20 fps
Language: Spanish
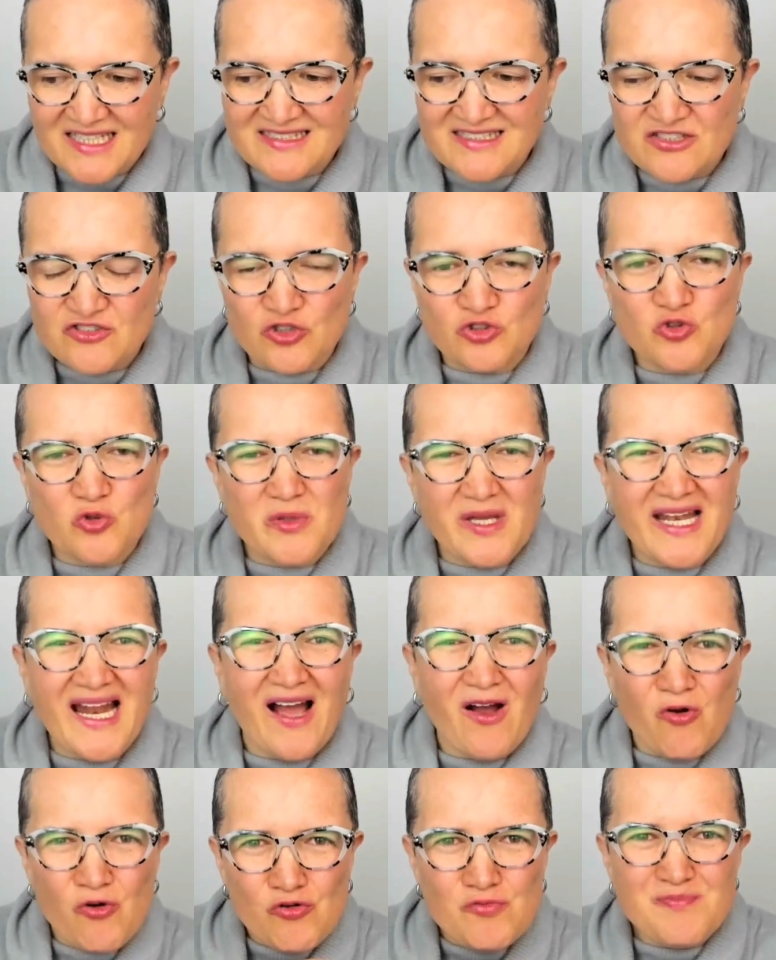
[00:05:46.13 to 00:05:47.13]
Si yo tuviera
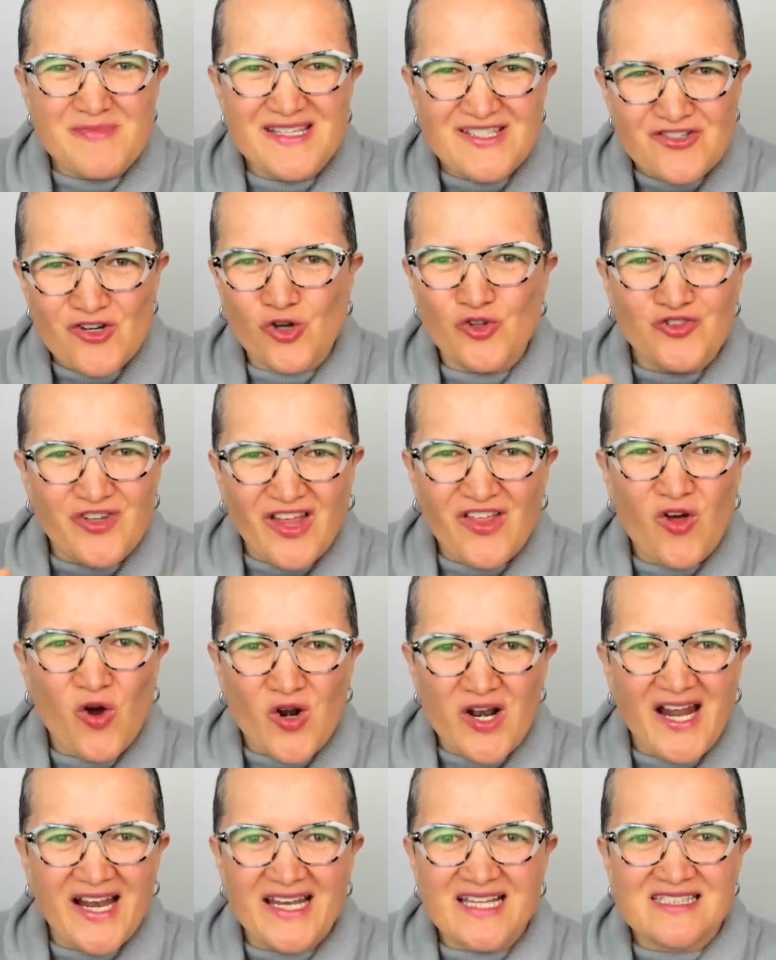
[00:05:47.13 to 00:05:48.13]
un millón de
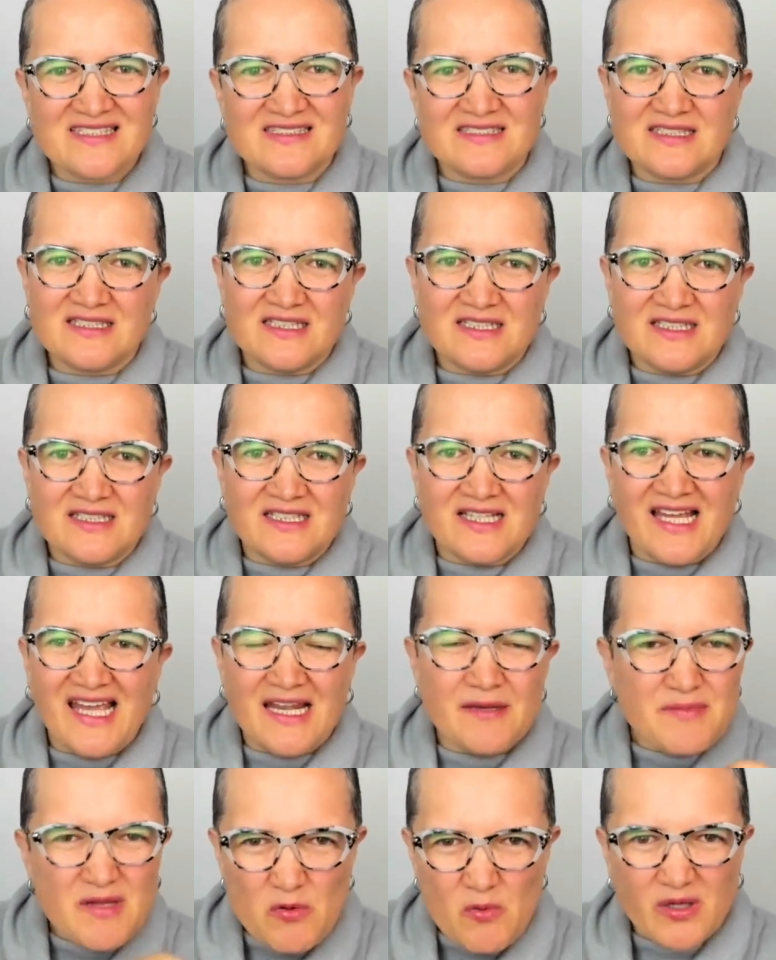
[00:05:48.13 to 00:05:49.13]
dólares
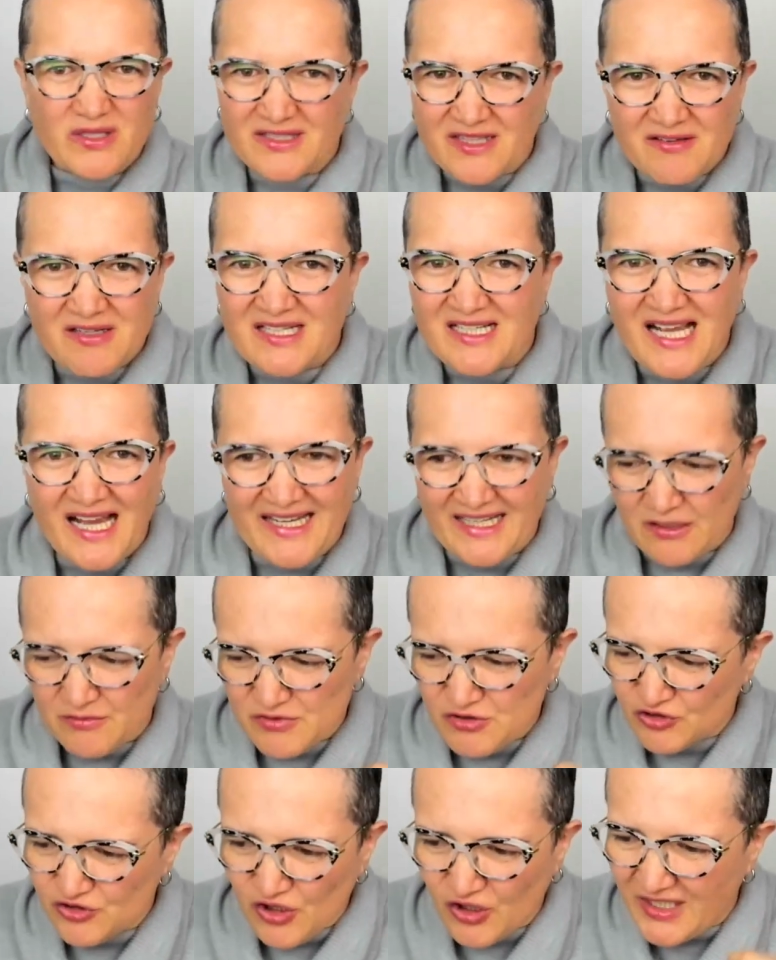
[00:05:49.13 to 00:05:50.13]
en mi cuenta bancaria, un
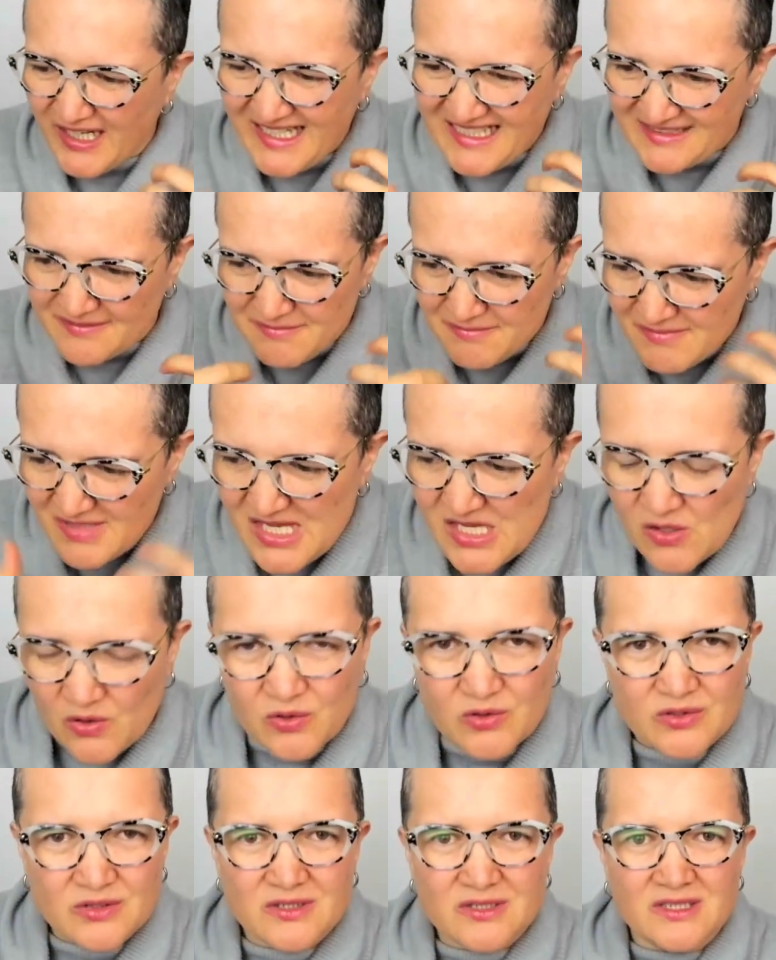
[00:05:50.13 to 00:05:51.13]
millón de dólares mío,
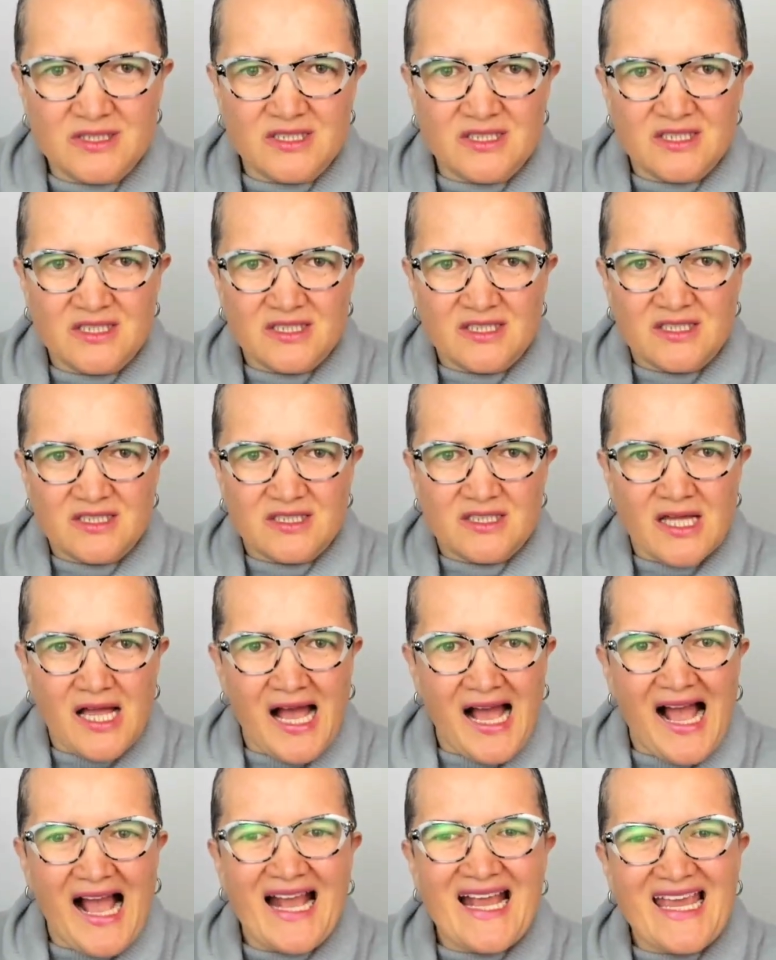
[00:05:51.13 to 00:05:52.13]

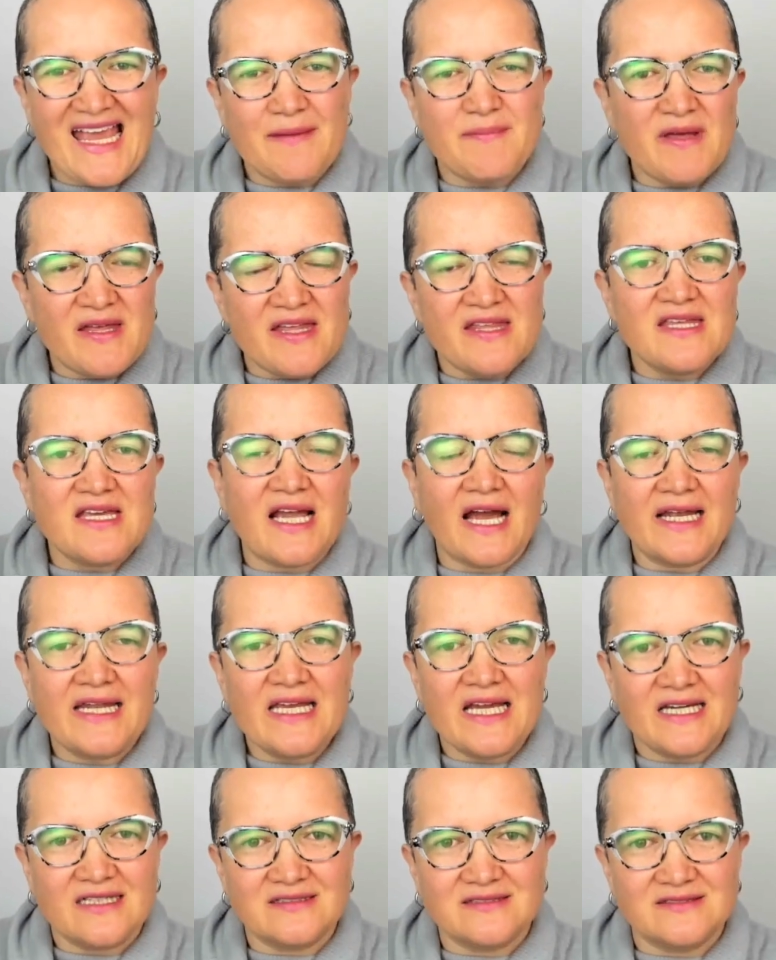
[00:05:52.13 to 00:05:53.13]
¿a qué me
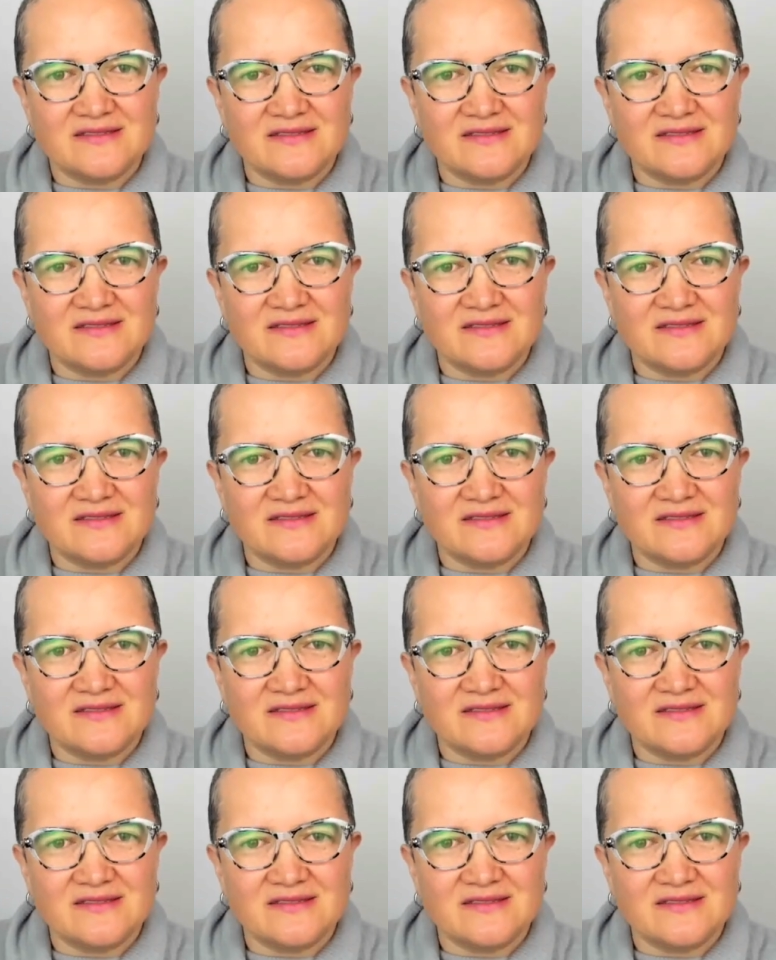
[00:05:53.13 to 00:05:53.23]
dedicaría?